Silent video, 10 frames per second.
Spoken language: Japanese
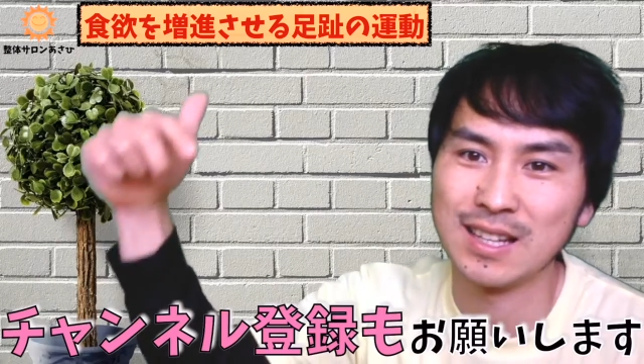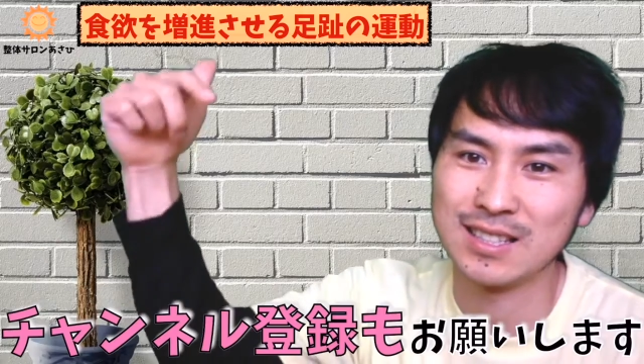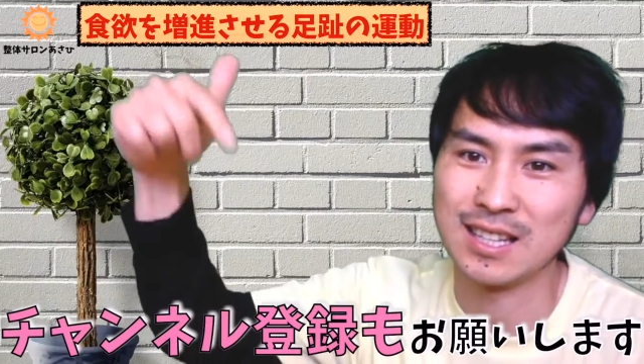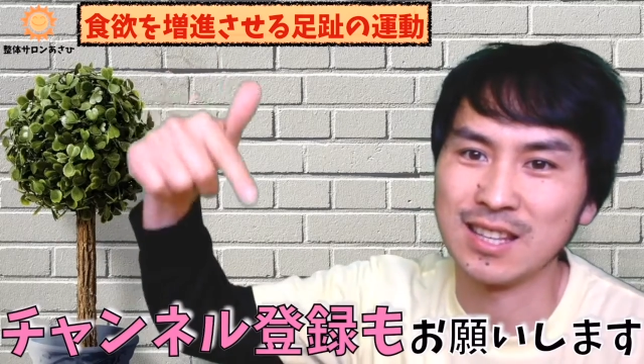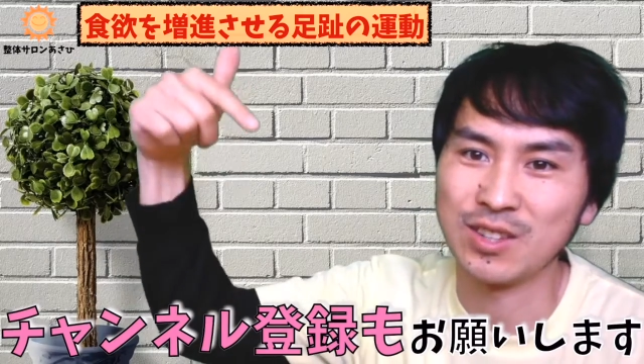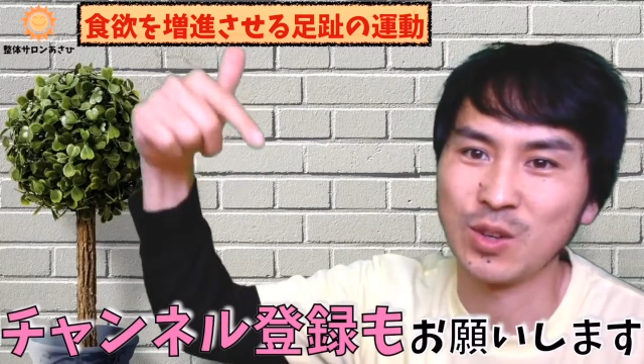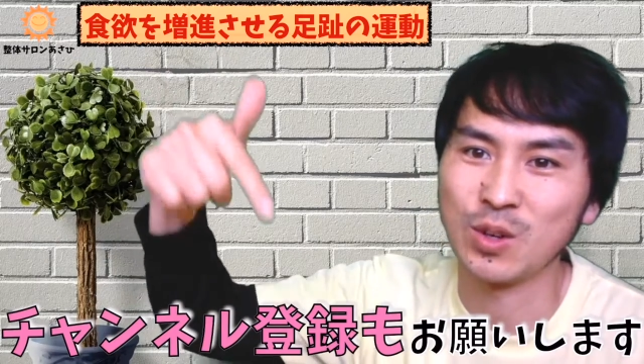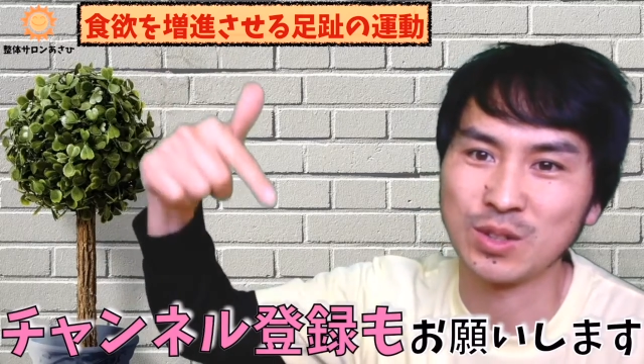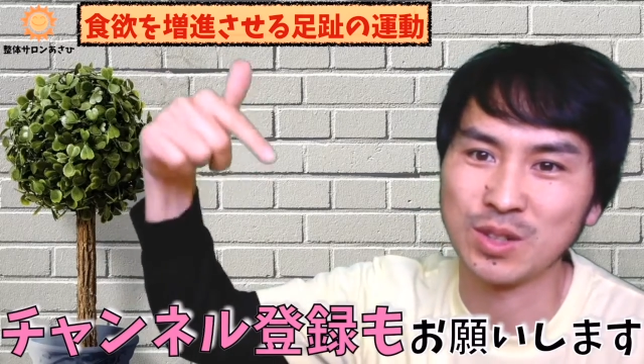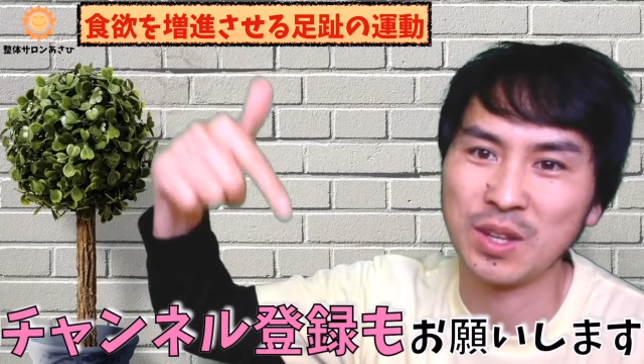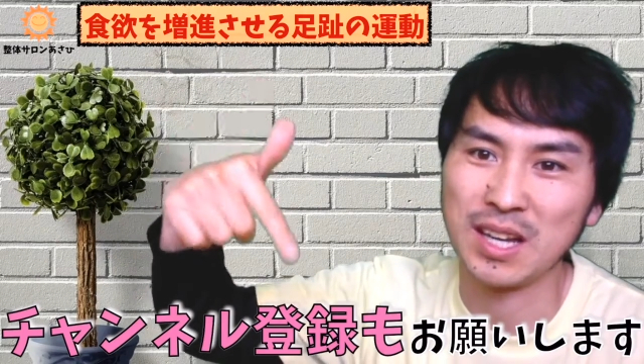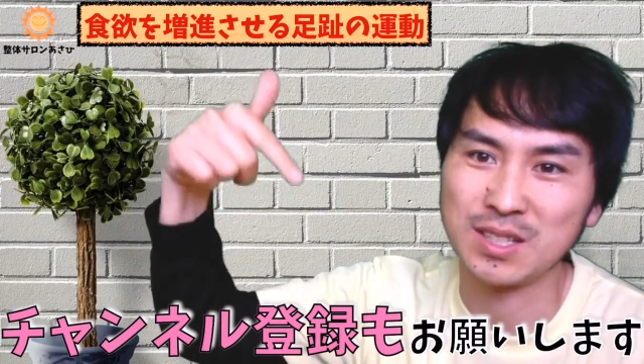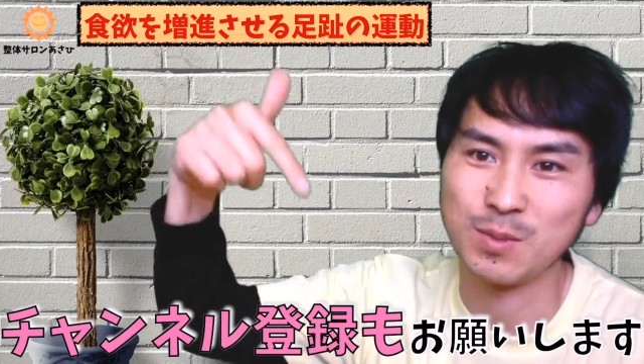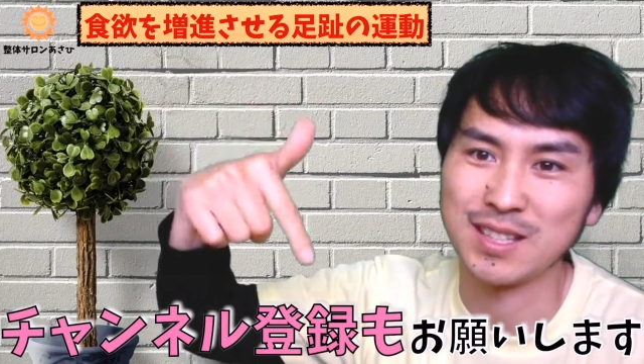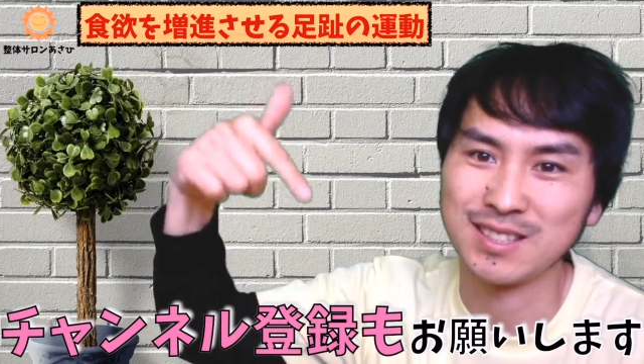チャンネル登録お願
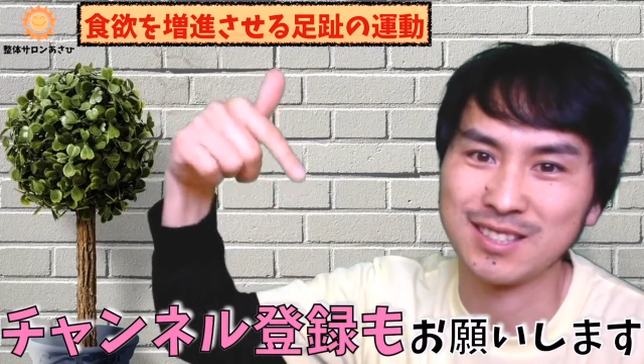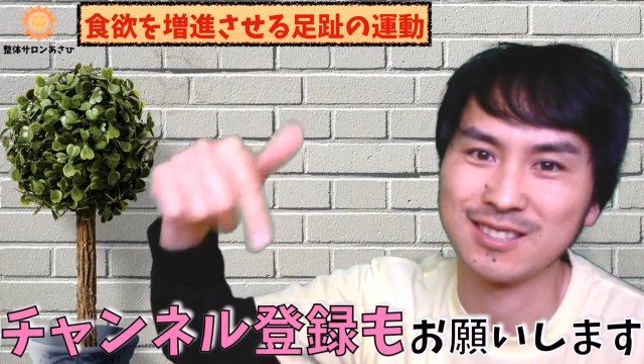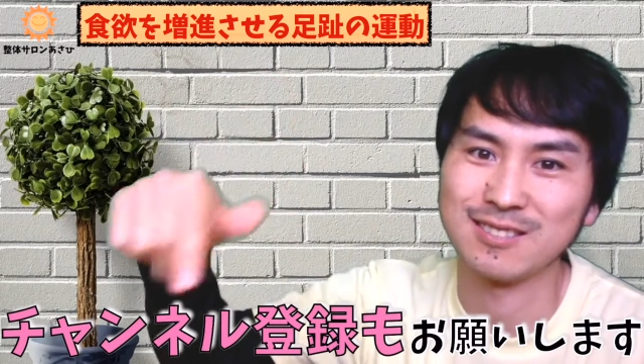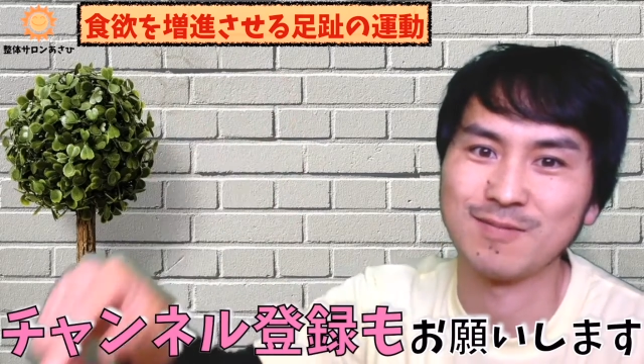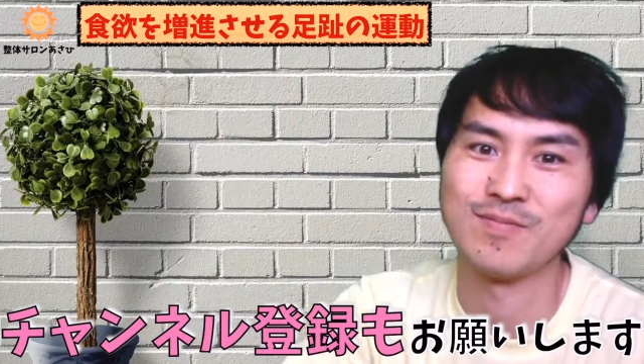いします。